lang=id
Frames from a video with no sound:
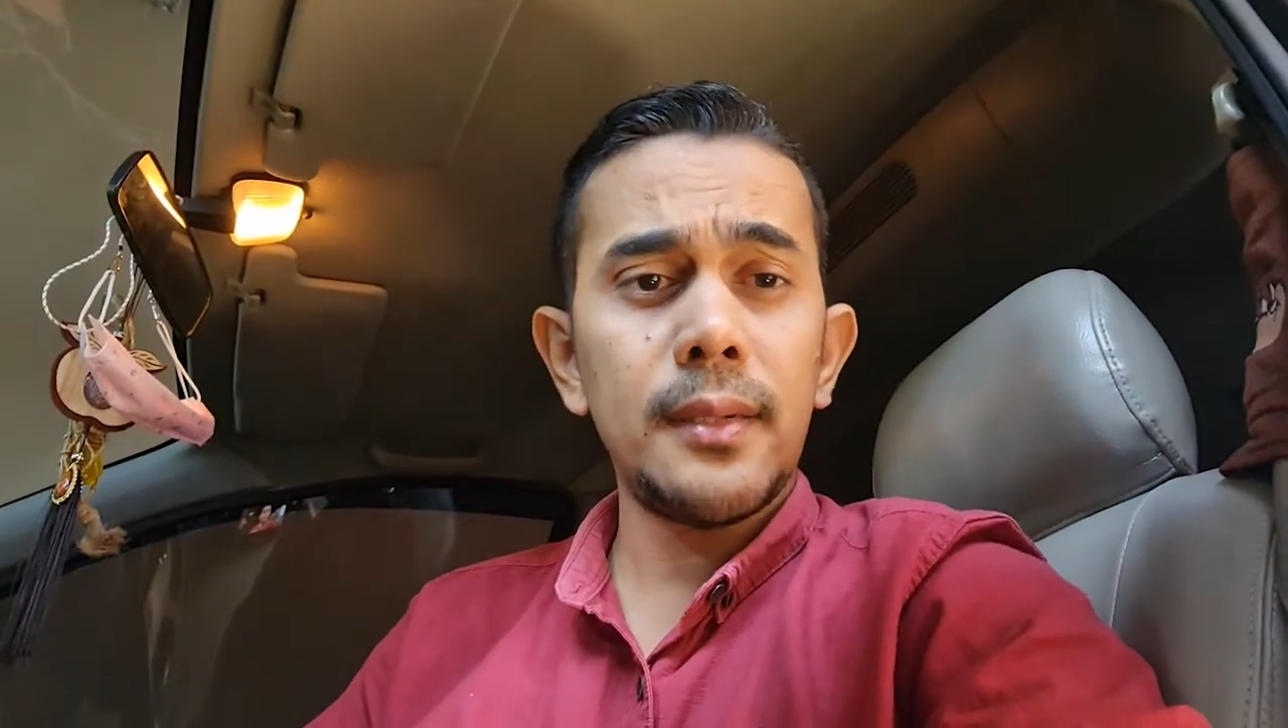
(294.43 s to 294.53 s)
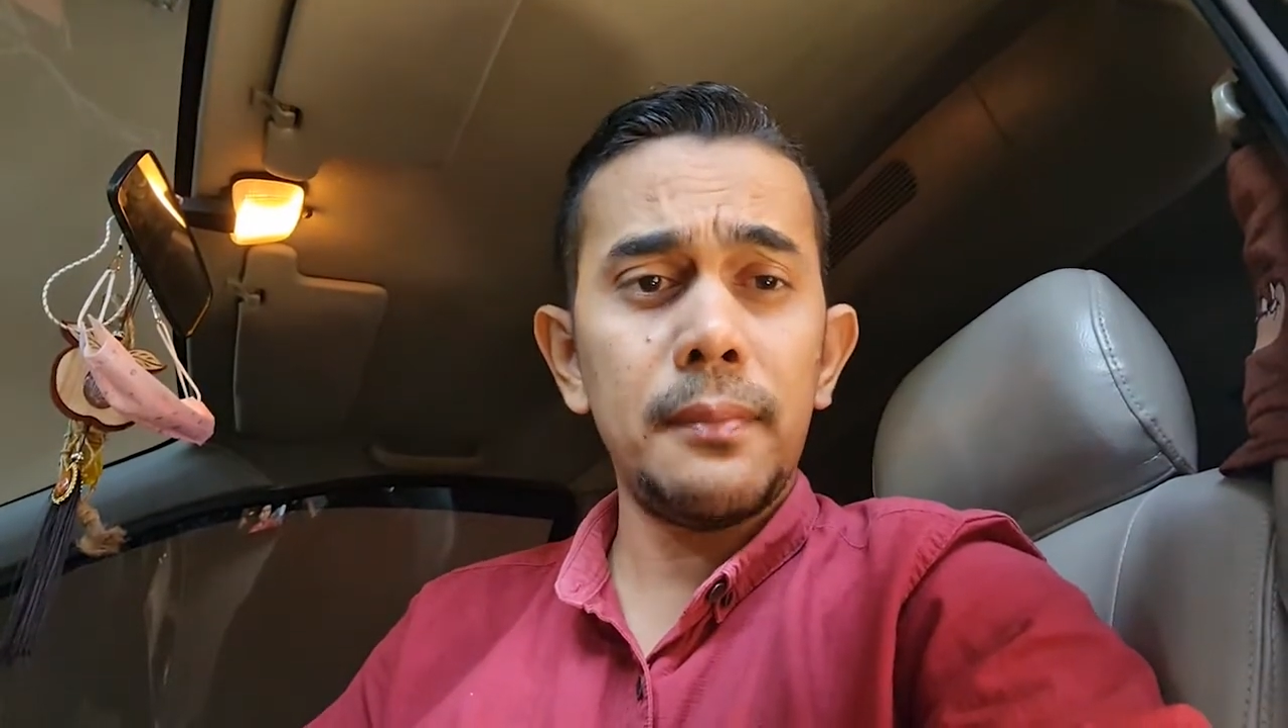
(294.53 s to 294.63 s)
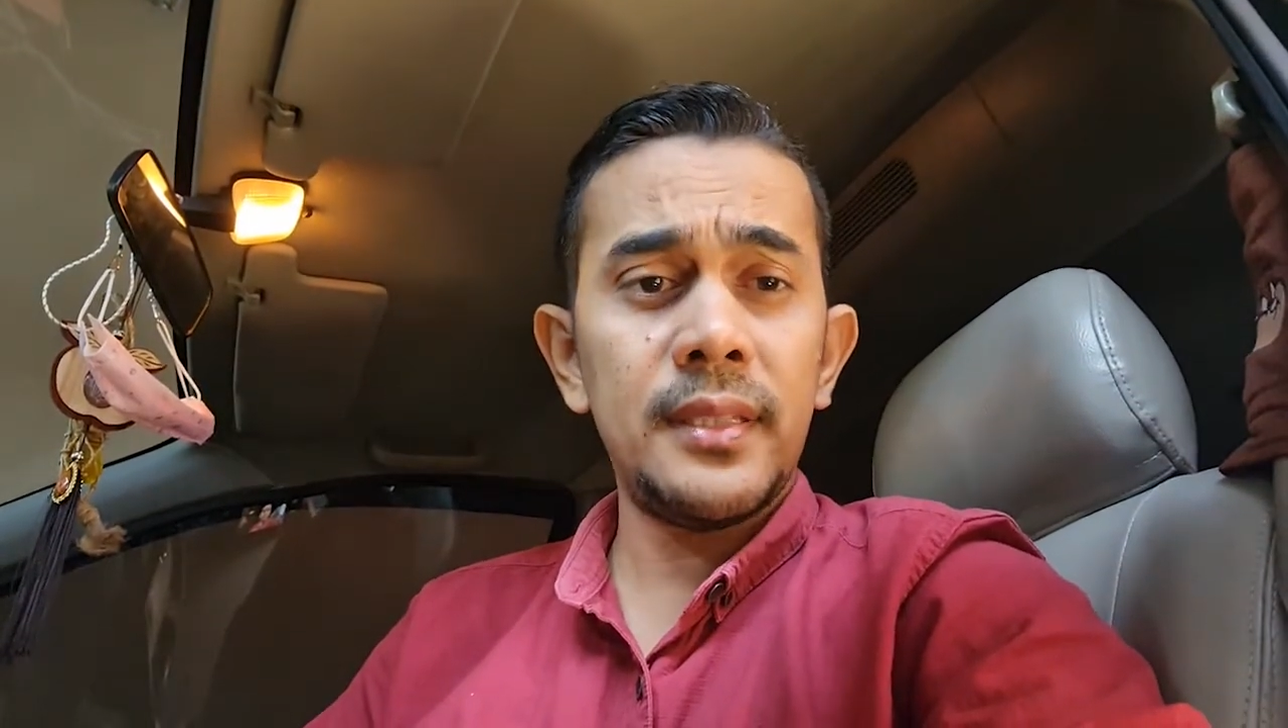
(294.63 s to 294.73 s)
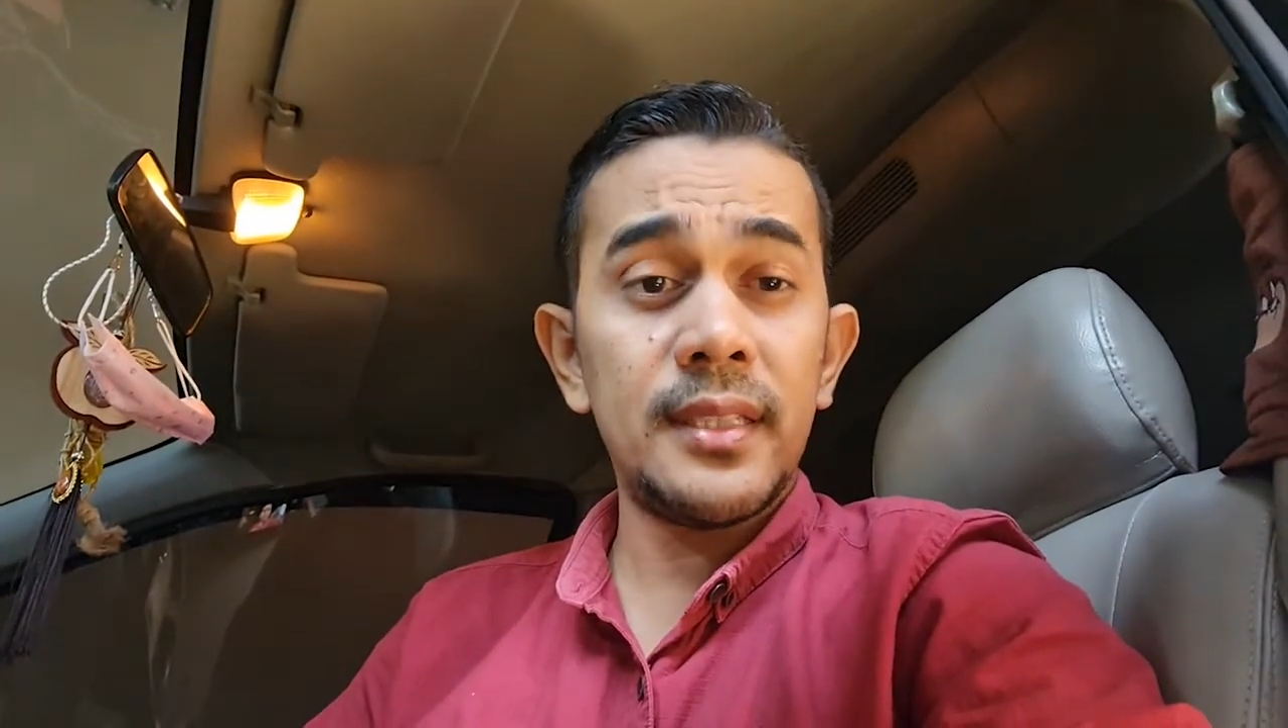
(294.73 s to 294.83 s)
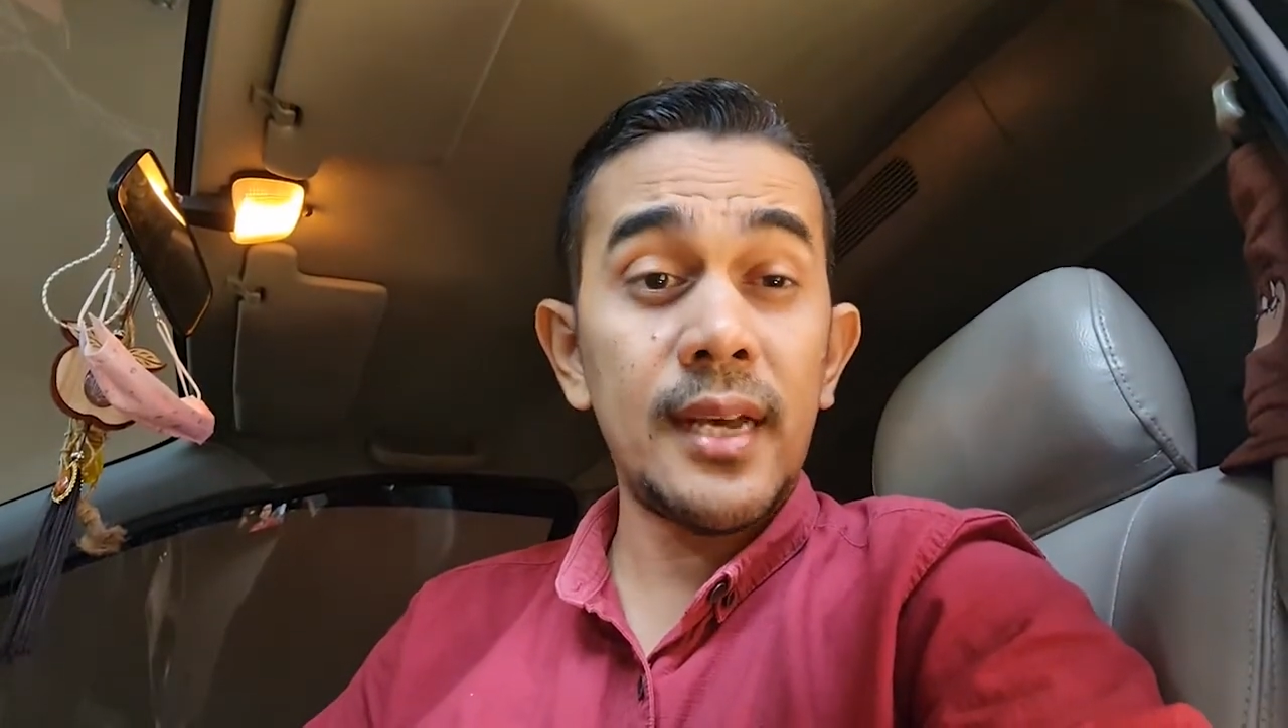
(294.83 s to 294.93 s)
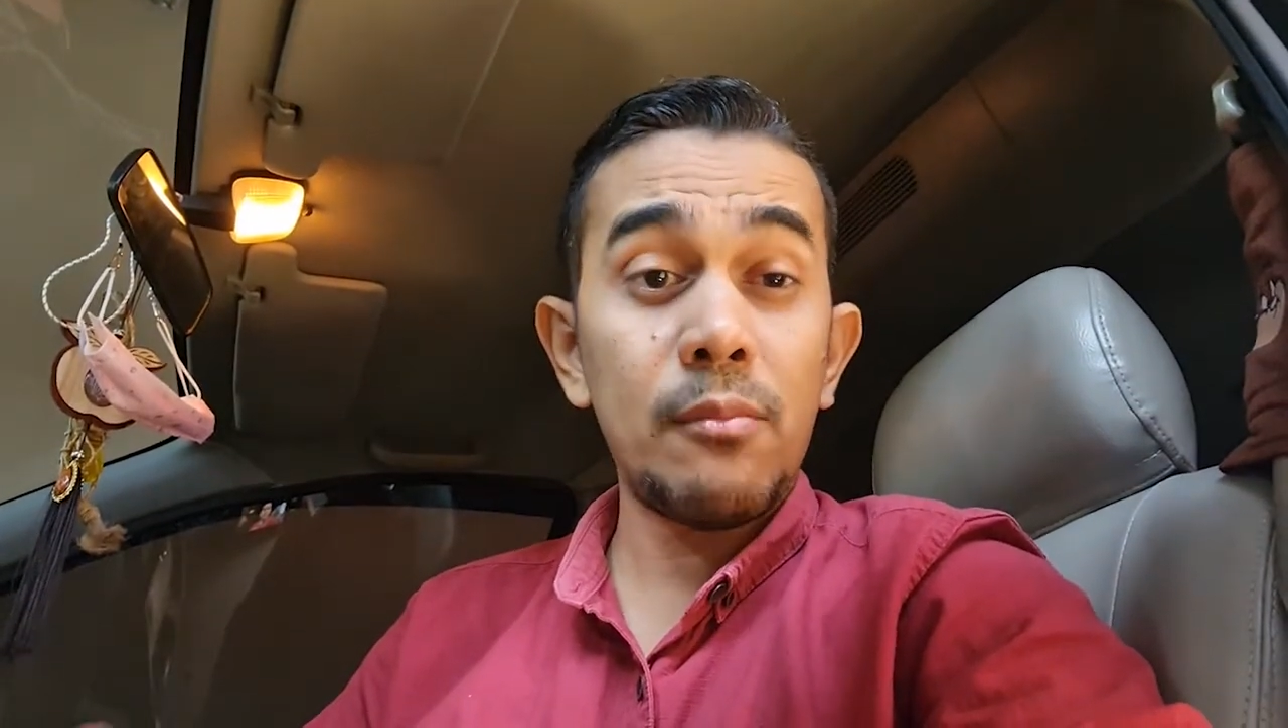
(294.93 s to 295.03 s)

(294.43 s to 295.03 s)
bisa